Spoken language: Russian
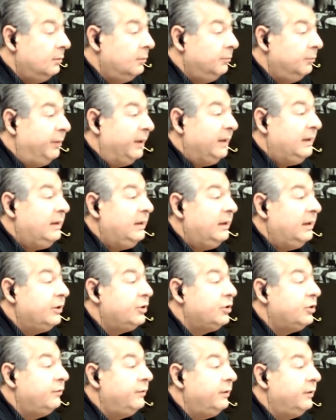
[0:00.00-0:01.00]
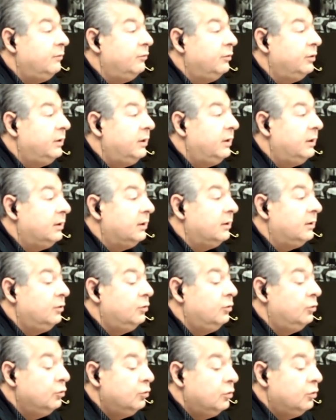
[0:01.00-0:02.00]
поддерживать вот этот
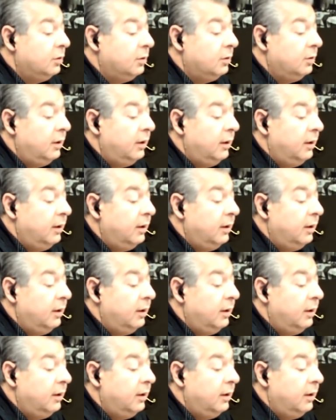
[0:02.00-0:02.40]
дух